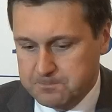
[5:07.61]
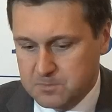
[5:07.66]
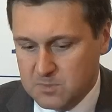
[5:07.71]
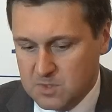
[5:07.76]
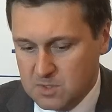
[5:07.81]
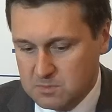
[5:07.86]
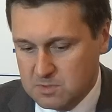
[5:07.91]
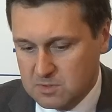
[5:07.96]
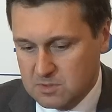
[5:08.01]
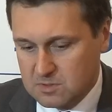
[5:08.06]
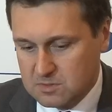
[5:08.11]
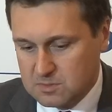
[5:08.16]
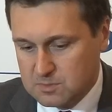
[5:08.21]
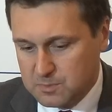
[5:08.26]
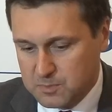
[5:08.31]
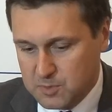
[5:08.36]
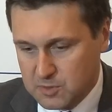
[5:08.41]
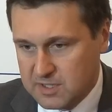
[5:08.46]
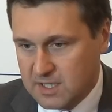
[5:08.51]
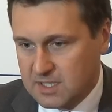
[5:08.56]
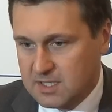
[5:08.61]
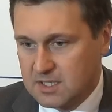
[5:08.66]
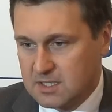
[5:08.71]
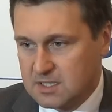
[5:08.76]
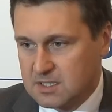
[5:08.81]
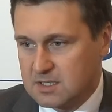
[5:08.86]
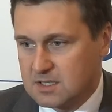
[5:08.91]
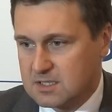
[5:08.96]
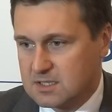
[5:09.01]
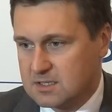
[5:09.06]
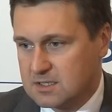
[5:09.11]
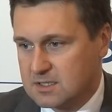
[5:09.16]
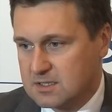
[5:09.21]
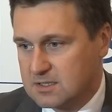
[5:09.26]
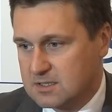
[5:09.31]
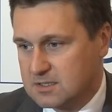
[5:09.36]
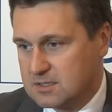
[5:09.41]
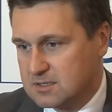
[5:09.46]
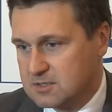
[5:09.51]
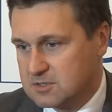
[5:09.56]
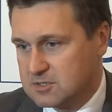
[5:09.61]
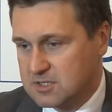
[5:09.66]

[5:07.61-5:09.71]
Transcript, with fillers: No bo po takich, y,